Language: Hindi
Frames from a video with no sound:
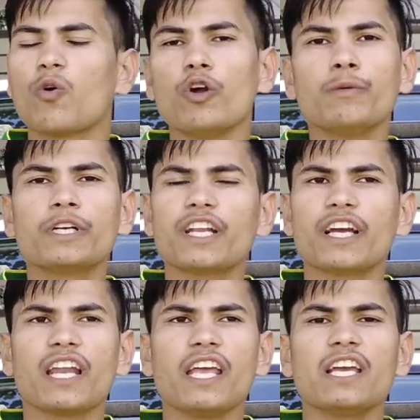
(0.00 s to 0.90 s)
कोई भी
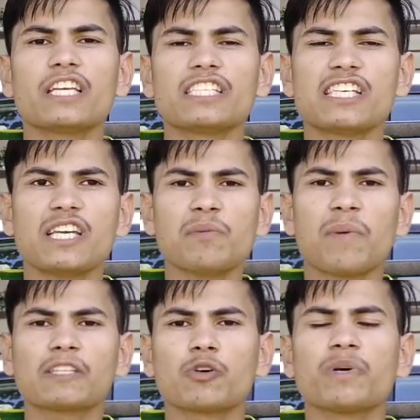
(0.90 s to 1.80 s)
ट्रिक नहीं है किसी की
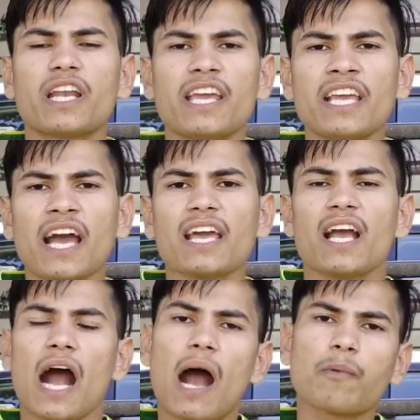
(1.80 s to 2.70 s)
भी बातों में नहीं आए
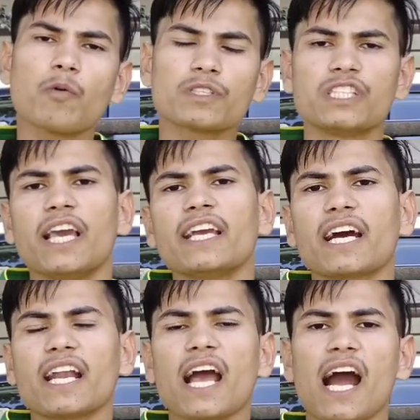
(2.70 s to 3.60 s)
आपको बस यही
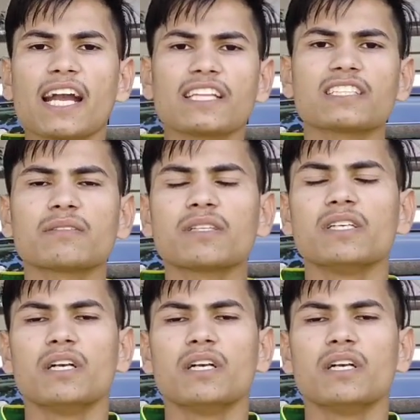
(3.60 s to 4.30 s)
करना है आठ दस